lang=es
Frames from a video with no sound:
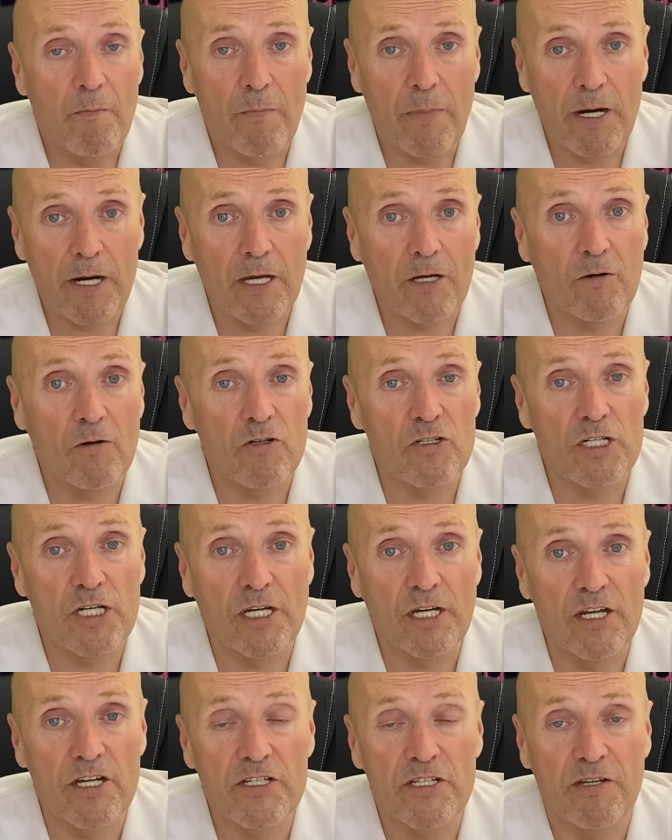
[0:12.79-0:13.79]
para
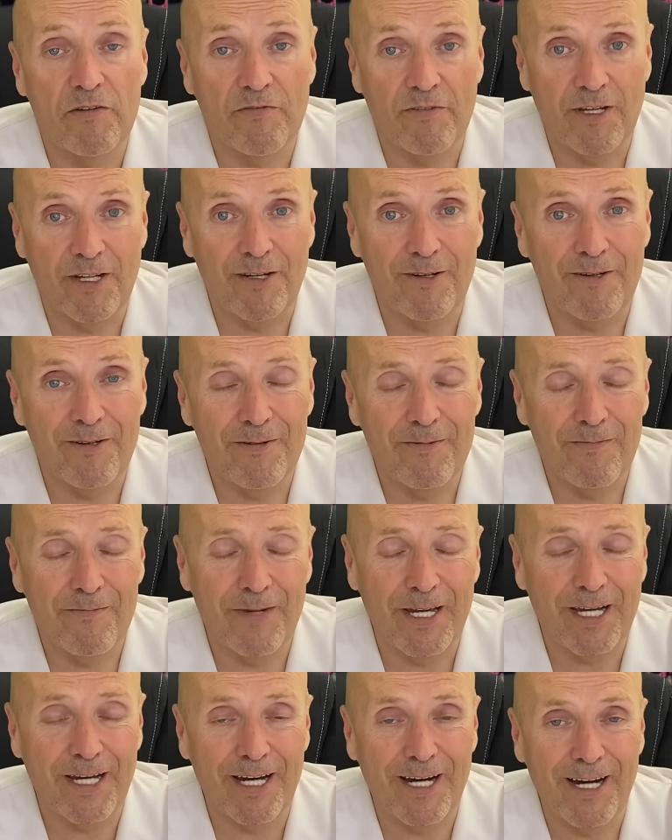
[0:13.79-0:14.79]
conseguir este fin.
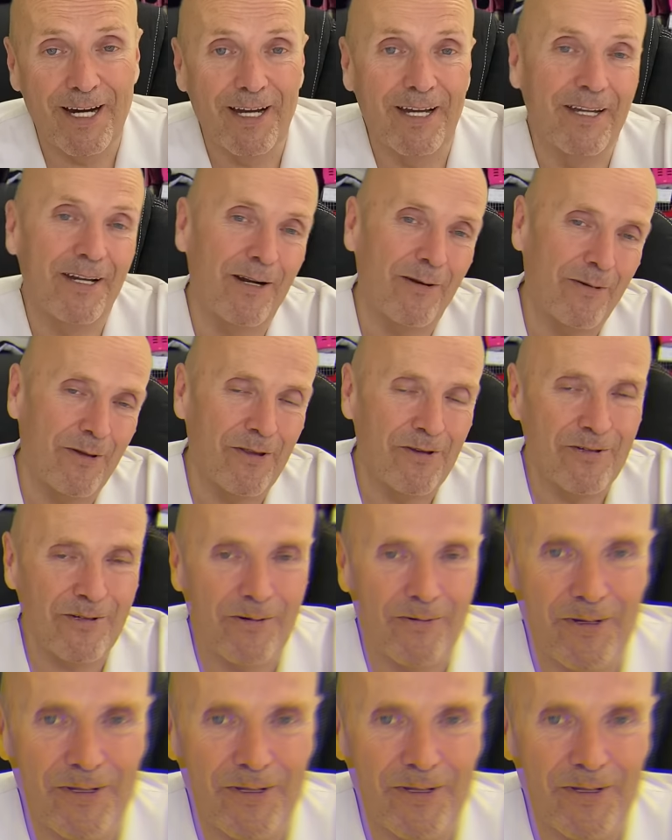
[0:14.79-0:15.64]
Venga, en el vídeo os lo